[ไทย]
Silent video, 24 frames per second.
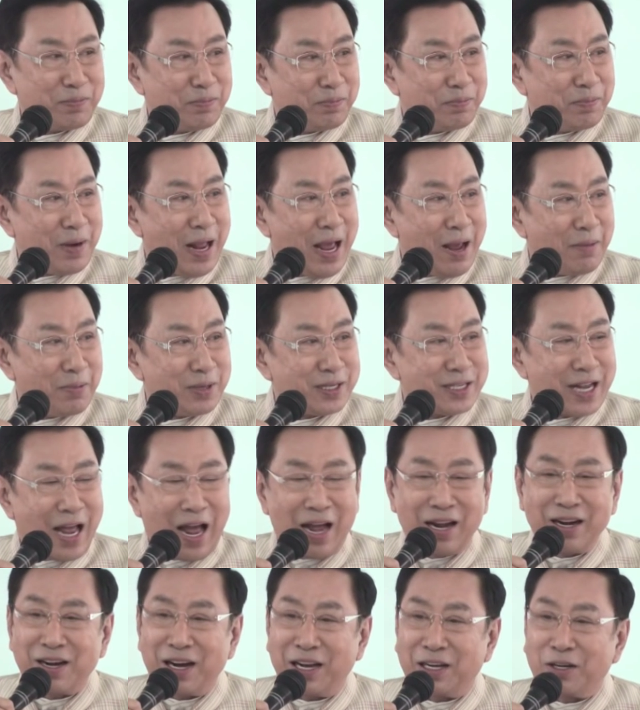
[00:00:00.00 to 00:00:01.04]
พแปลภาษา
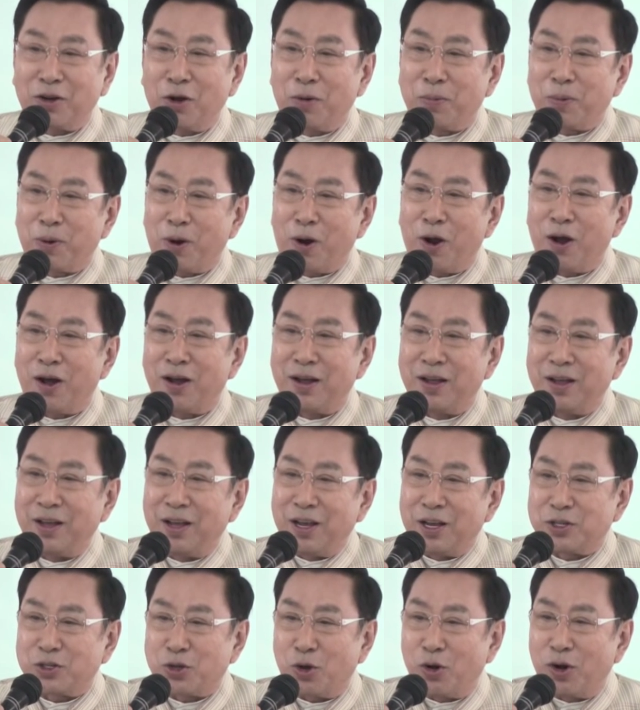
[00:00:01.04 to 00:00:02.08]
อังกฤษก็เพราะ
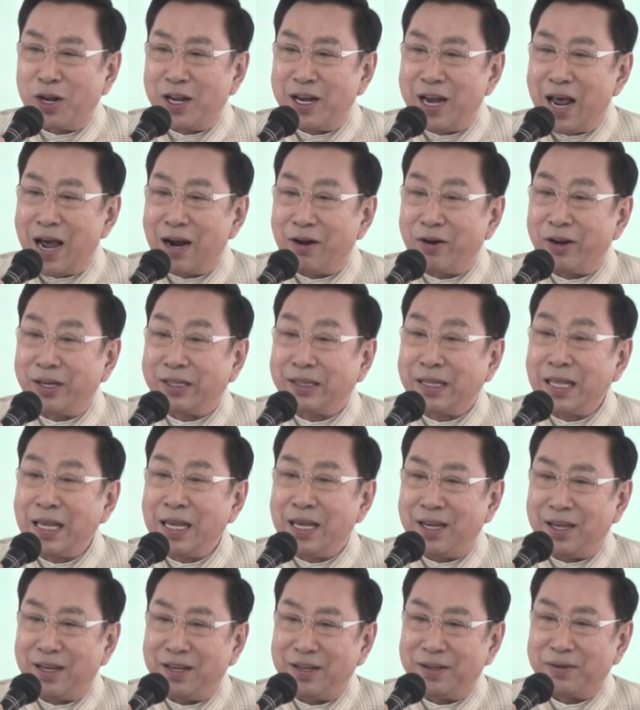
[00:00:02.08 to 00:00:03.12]

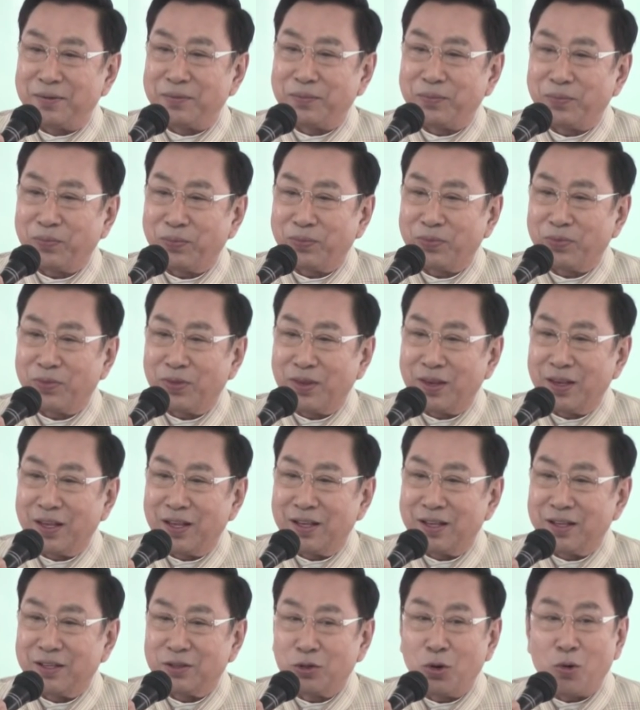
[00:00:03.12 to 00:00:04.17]
solidarity
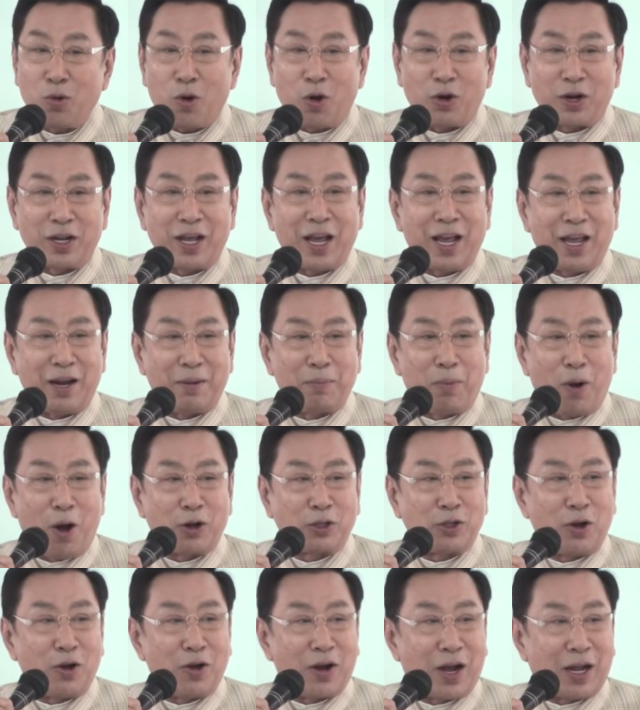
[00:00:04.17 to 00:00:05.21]
ทุกคนก็เห็นพร้อ
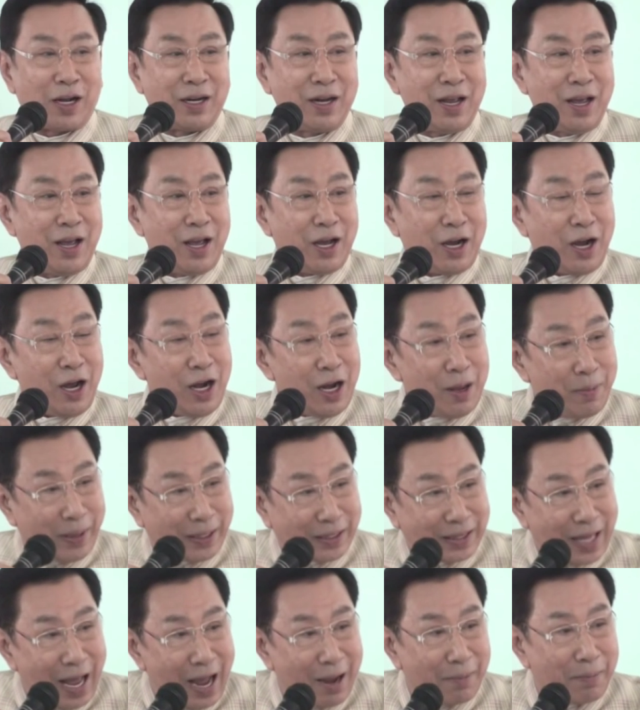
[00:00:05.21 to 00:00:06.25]
มต้องกันก็เลยไป
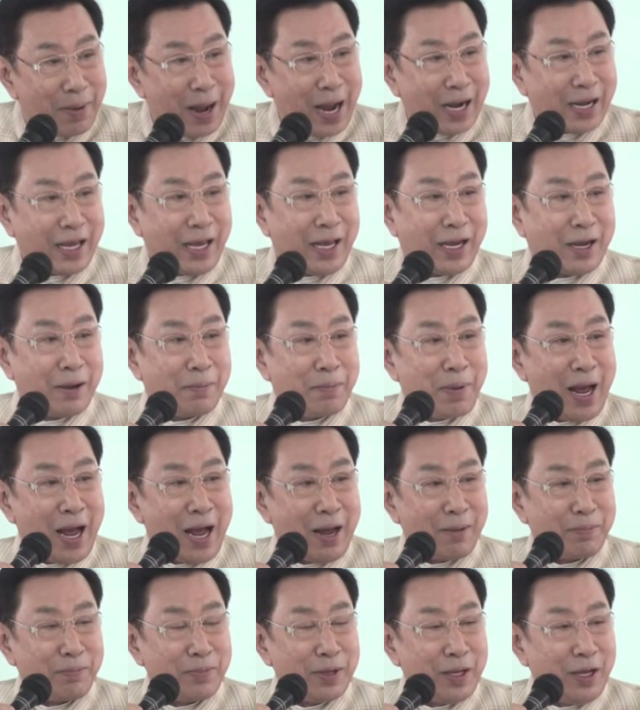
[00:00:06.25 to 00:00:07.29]
ตั้งพรรคเอก
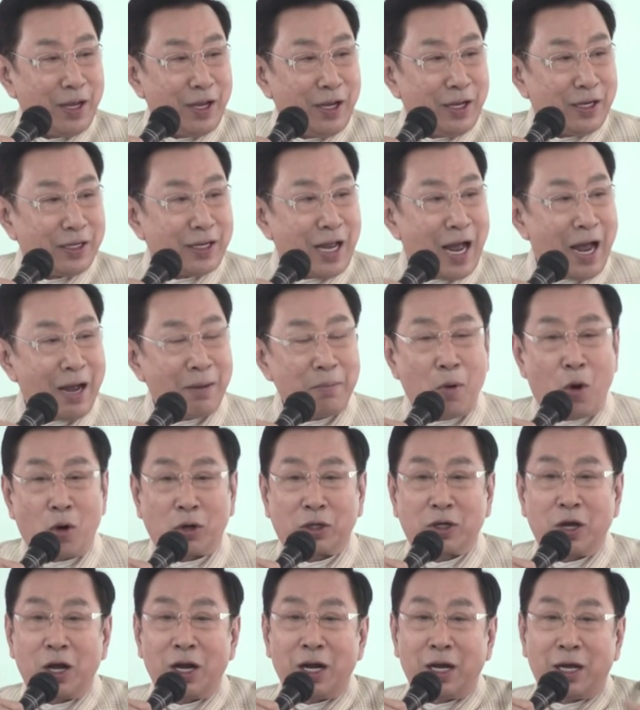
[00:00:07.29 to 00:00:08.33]
ภาพทั้งหม
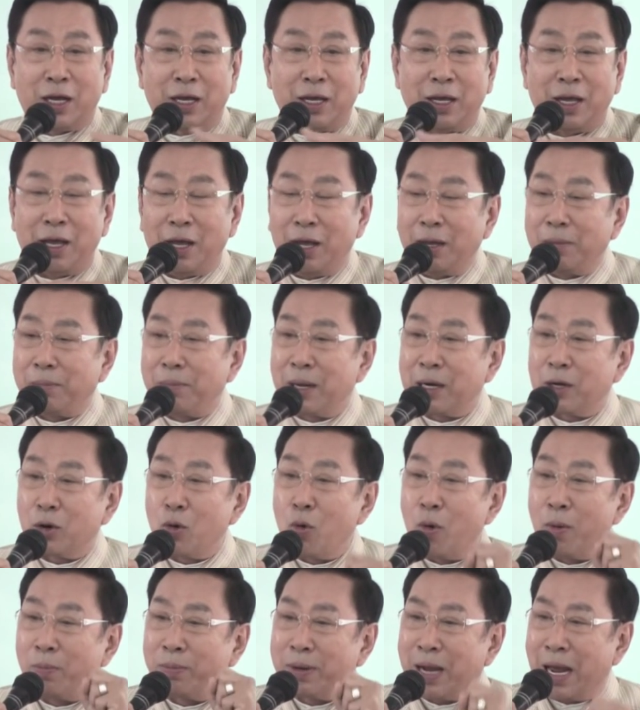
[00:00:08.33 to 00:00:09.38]
ดก็เลยมา
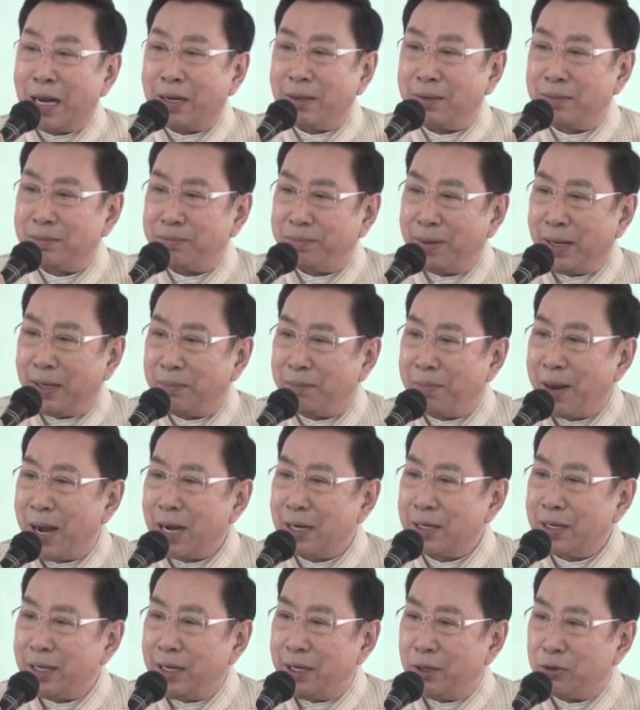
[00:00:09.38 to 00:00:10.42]
รวมกันเป็นพร
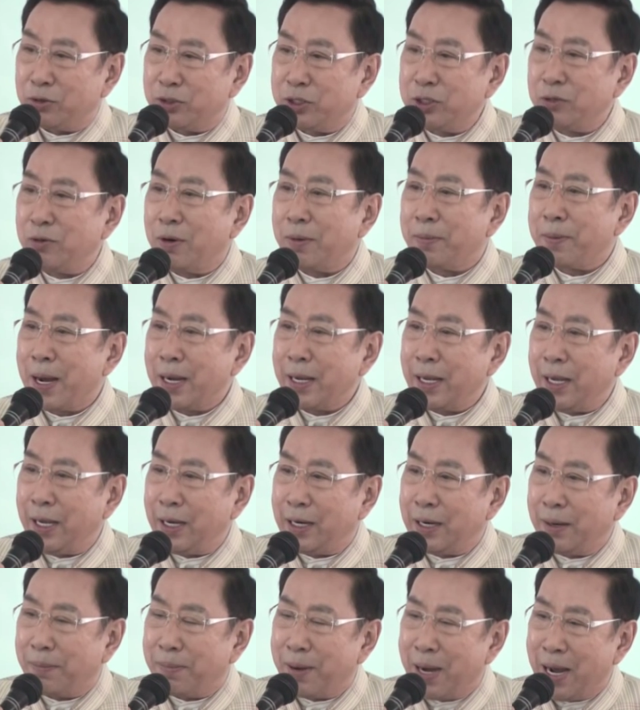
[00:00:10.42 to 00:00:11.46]
รคเดียวชื่อว่าพรรคเอ
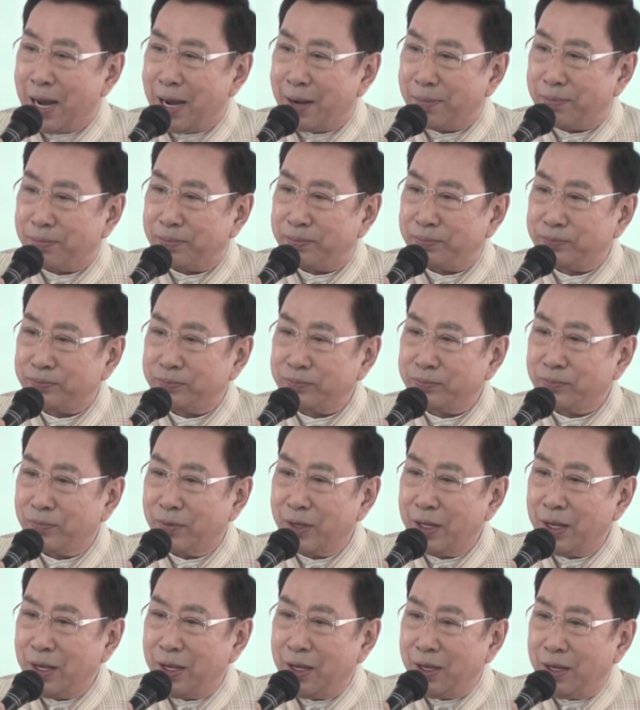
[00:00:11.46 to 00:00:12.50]
กภาพ
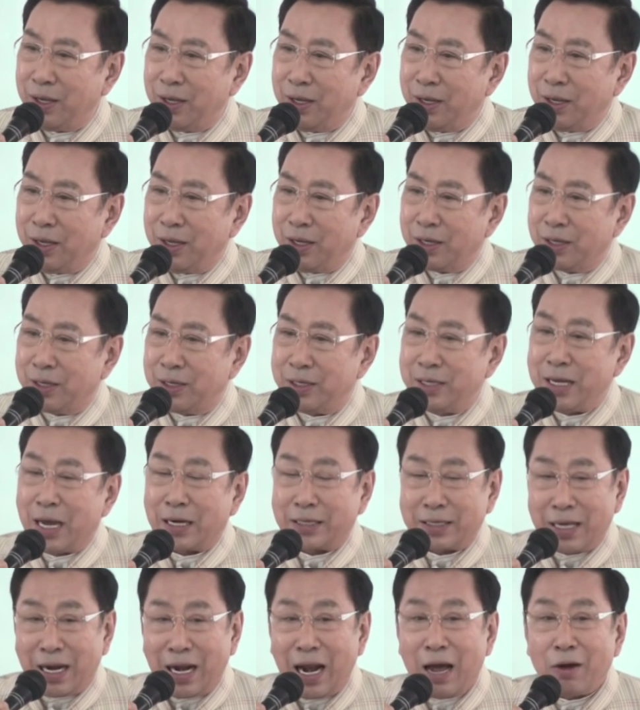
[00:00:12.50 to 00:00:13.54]
คืออ
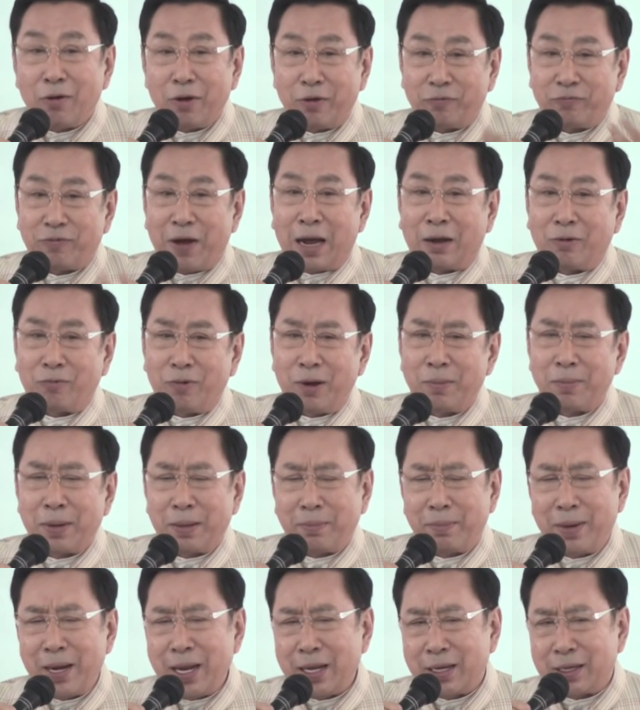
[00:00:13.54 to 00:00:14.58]
ยากจะเล่าให้ฟังว่า
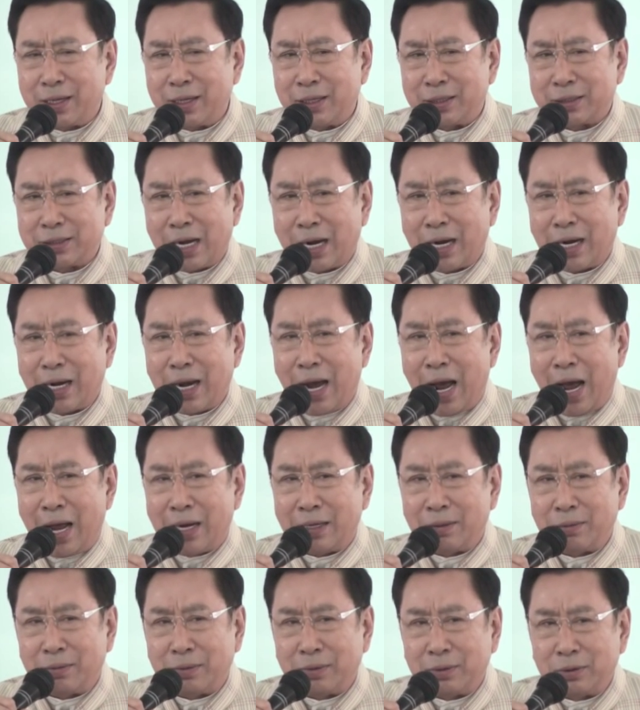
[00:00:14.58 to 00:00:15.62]
มันไม่ได้เกิดจากการ